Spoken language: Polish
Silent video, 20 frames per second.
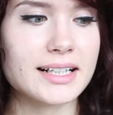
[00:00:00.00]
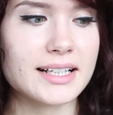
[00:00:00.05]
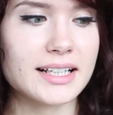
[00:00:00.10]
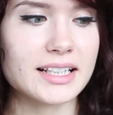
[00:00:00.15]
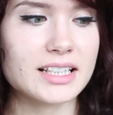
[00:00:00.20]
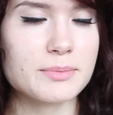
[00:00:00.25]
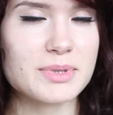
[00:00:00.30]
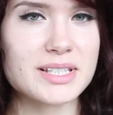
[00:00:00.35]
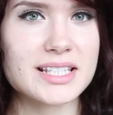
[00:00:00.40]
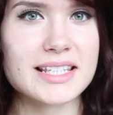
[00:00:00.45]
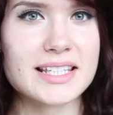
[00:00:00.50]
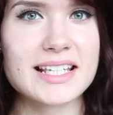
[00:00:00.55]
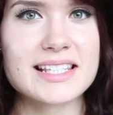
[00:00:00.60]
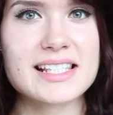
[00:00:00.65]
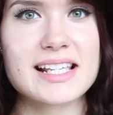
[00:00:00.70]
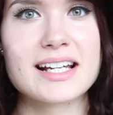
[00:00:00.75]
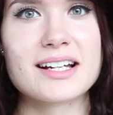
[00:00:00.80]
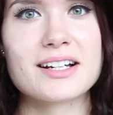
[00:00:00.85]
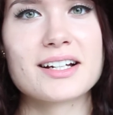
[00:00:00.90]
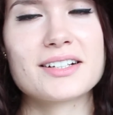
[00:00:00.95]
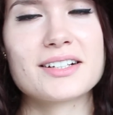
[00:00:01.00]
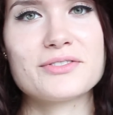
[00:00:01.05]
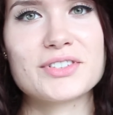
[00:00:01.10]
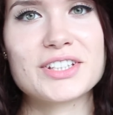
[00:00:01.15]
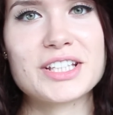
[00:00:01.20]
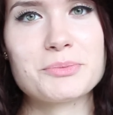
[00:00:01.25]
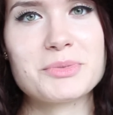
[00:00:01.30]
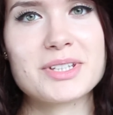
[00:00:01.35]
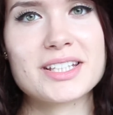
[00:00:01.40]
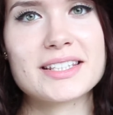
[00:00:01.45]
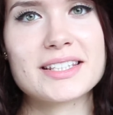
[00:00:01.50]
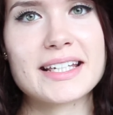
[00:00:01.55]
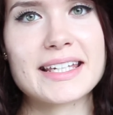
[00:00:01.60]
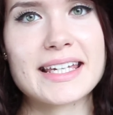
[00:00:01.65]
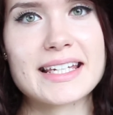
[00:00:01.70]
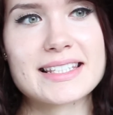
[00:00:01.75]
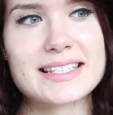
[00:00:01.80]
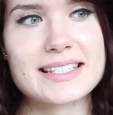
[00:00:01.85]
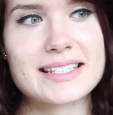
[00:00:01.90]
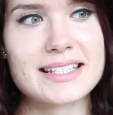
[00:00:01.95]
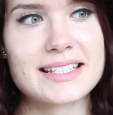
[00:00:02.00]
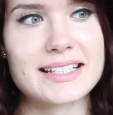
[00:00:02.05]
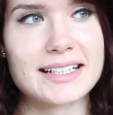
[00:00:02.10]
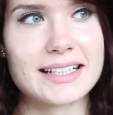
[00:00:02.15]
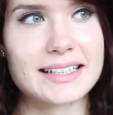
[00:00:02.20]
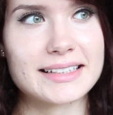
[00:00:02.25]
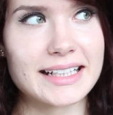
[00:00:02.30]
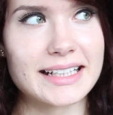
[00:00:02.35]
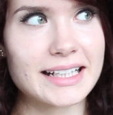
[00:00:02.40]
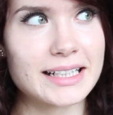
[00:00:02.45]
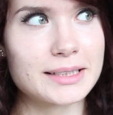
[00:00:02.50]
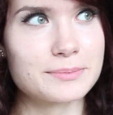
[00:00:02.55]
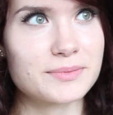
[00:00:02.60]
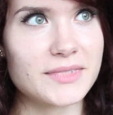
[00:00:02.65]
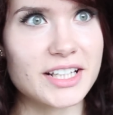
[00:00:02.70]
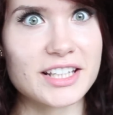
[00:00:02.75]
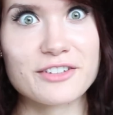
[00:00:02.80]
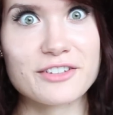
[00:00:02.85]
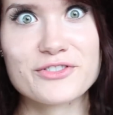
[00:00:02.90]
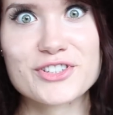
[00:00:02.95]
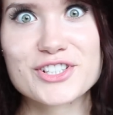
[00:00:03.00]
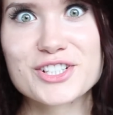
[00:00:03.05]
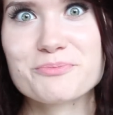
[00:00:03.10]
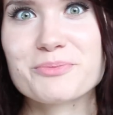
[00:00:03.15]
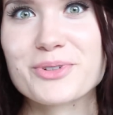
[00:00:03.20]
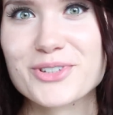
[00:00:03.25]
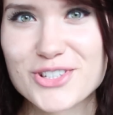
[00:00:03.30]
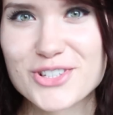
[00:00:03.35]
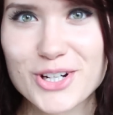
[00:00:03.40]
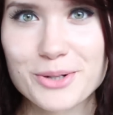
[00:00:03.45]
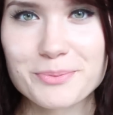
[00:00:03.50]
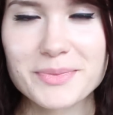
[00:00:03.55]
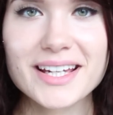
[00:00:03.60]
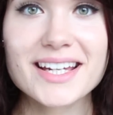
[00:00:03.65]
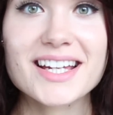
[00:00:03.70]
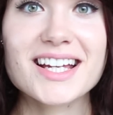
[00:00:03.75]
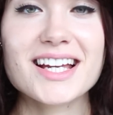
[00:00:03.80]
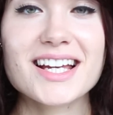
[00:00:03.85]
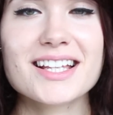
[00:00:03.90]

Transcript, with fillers: jak gdyby synteza witaminy D jest taka na najwyższym poziomie,